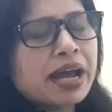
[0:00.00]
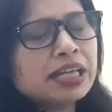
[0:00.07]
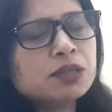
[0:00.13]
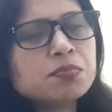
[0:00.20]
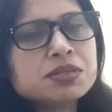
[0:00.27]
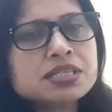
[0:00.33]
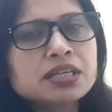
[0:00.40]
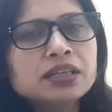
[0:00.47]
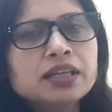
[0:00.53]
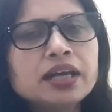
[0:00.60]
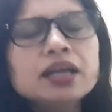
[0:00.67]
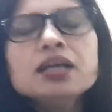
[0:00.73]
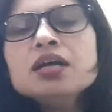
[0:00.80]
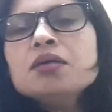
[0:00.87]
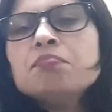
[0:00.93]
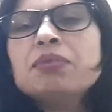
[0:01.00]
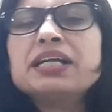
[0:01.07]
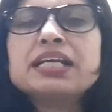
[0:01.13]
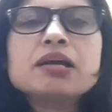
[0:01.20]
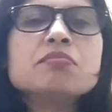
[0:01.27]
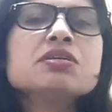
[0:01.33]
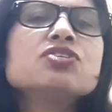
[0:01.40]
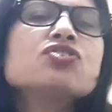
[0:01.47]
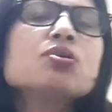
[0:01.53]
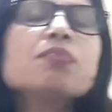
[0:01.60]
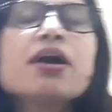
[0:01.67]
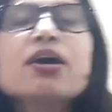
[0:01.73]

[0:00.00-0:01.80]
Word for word: मैथ पसंद है बट केमिस्ट्री